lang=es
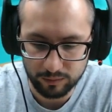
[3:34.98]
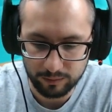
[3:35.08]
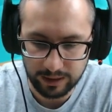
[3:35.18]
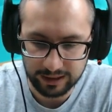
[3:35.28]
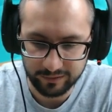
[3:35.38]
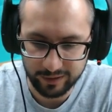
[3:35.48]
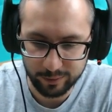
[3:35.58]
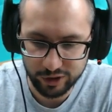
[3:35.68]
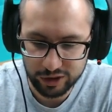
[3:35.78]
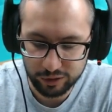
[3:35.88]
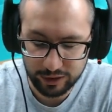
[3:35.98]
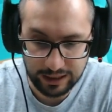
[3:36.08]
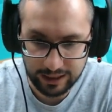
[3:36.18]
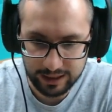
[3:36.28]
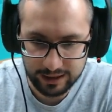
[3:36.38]
Vale, dividimos esto y
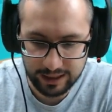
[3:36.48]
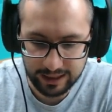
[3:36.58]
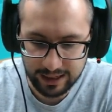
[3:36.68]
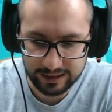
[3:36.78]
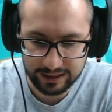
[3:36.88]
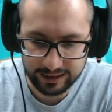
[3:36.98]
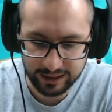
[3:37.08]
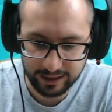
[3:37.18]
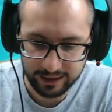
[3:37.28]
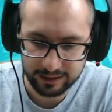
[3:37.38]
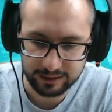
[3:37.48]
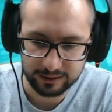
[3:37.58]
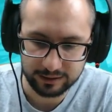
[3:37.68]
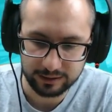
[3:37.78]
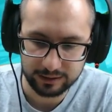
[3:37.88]
la gente le encanta la izquierda ¿qué?
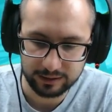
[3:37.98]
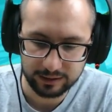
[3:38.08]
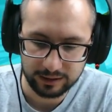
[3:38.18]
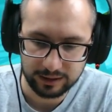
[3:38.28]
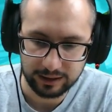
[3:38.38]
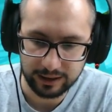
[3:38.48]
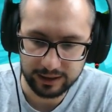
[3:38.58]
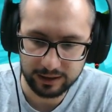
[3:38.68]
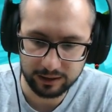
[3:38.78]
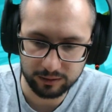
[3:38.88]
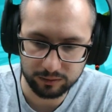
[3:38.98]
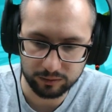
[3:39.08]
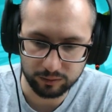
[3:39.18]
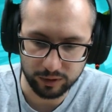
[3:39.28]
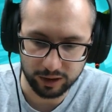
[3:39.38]
La gente...
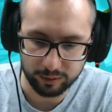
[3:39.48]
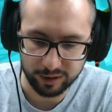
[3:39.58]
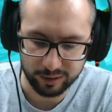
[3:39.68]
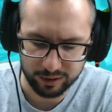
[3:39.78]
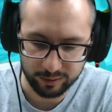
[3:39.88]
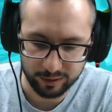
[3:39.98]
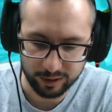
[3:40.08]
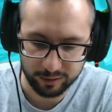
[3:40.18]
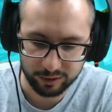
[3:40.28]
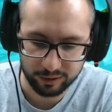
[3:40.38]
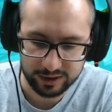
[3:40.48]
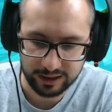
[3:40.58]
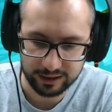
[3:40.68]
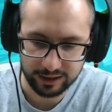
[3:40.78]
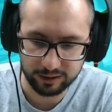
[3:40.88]
Bueno, bueno, bueno, bueno, bueno. ¿Dónde está
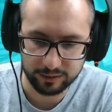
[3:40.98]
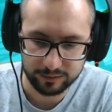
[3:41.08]
el hielo?